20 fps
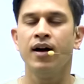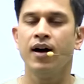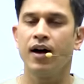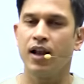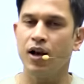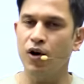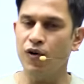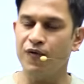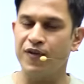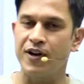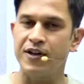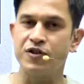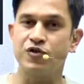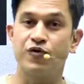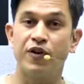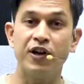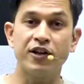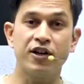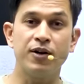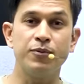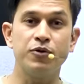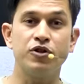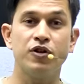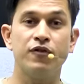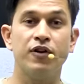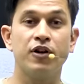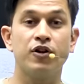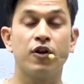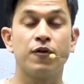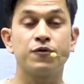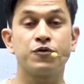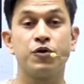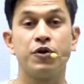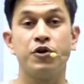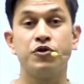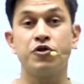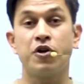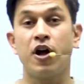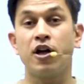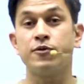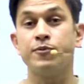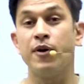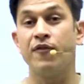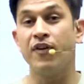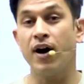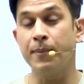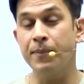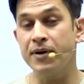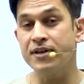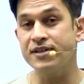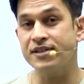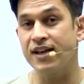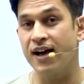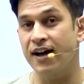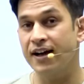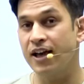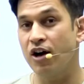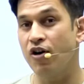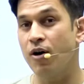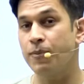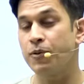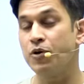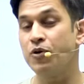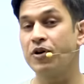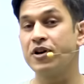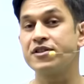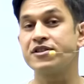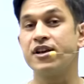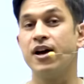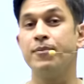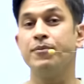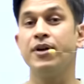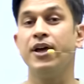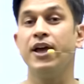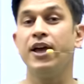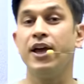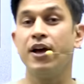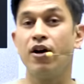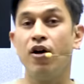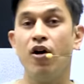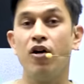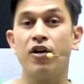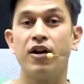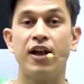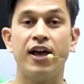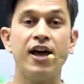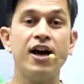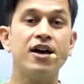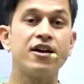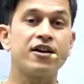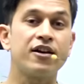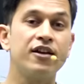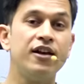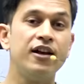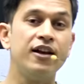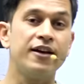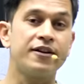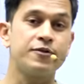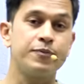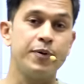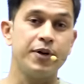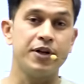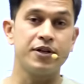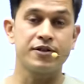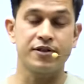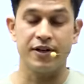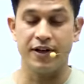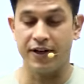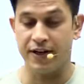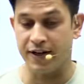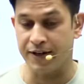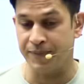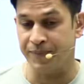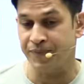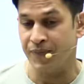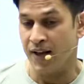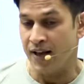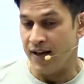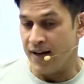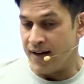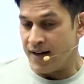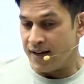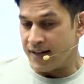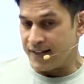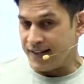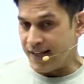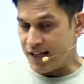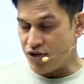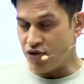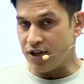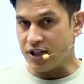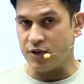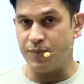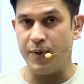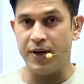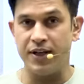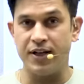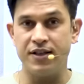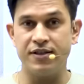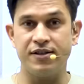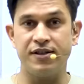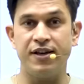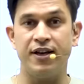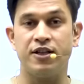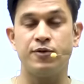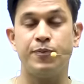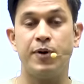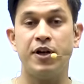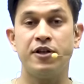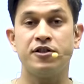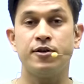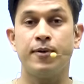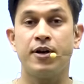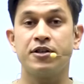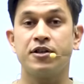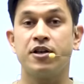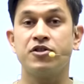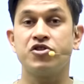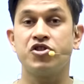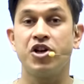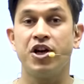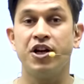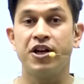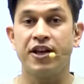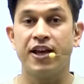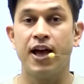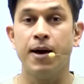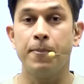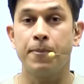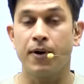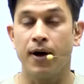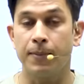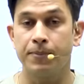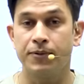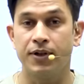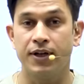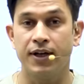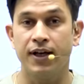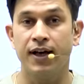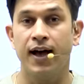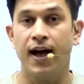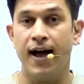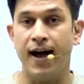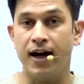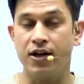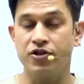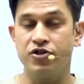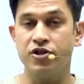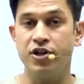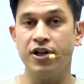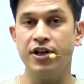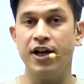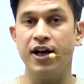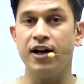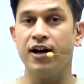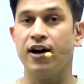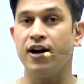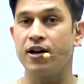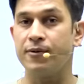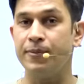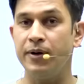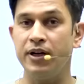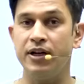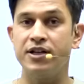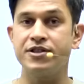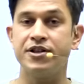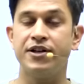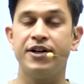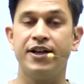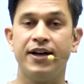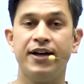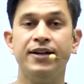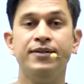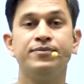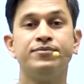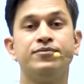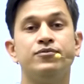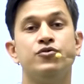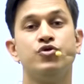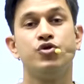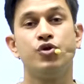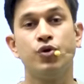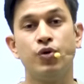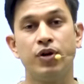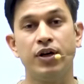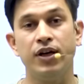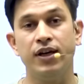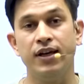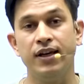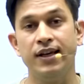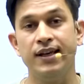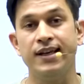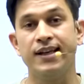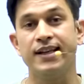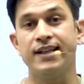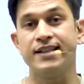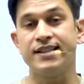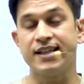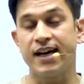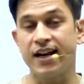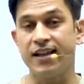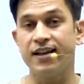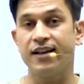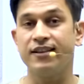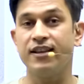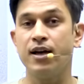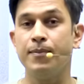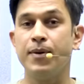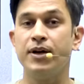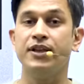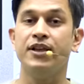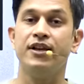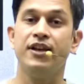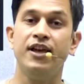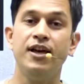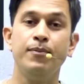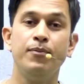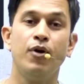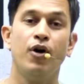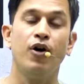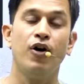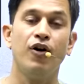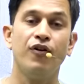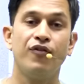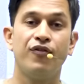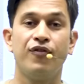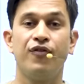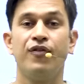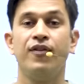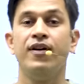हेलो फ्रेंड्स वेलकम टू द वर्ल्ड ऑफ स्टोरीज और आज मैं वापस से आ गया हूं आप लोगों के सामने एक और नया रियल एक्सपीरियंस लेकर ये जो एक्सपीरियंस है ये एक्सपीरियंस हमारे साथ शेयर किया है प्राप्ति ने एक्चुअली एक अर्बन लेजेंड है जो कि जाना जाता है बाय द नेम ऑफ